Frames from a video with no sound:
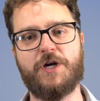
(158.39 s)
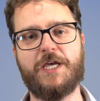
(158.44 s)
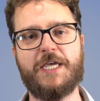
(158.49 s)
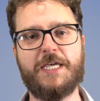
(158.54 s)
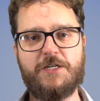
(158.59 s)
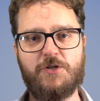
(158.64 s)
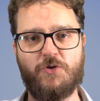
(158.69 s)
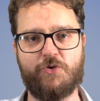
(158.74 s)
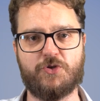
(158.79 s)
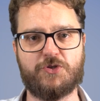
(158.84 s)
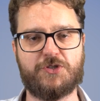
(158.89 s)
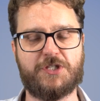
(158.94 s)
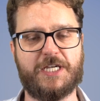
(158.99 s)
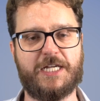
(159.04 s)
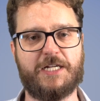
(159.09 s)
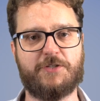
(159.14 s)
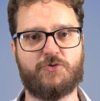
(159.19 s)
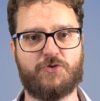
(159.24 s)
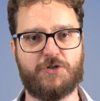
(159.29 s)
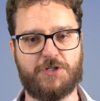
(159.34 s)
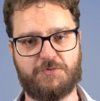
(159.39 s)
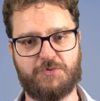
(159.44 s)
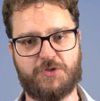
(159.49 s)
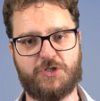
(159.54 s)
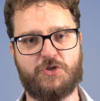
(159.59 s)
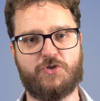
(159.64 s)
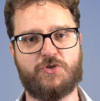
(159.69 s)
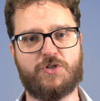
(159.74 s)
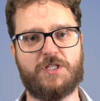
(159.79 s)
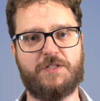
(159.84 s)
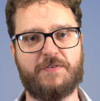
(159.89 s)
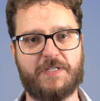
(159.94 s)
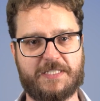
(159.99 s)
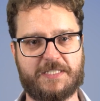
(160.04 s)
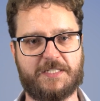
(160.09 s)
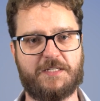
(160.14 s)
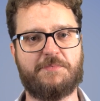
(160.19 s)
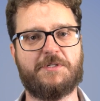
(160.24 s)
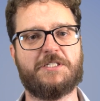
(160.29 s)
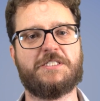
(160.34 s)
e inoltre altro requisito che deve
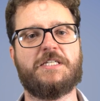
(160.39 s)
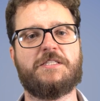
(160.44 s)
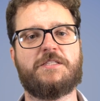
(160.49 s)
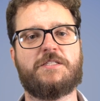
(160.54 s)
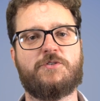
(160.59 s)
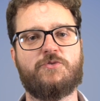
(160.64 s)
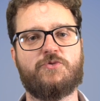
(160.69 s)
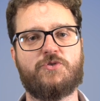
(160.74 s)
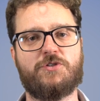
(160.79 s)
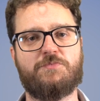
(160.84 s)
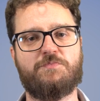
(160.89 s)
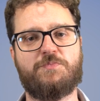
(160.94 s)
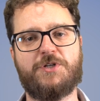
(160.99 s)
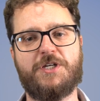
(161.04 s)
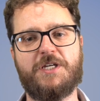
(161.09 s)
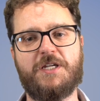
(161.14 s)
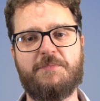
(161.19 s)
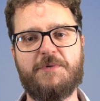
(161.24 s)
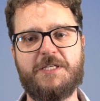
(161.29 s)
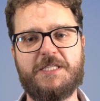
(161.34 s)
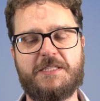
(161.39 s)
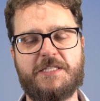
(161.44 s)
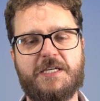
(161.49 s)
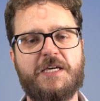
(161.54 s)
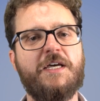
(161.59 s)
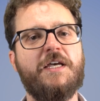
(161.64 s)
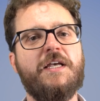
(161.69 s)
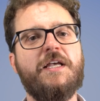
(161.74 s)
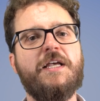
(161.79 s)
essere presente contemporaneamente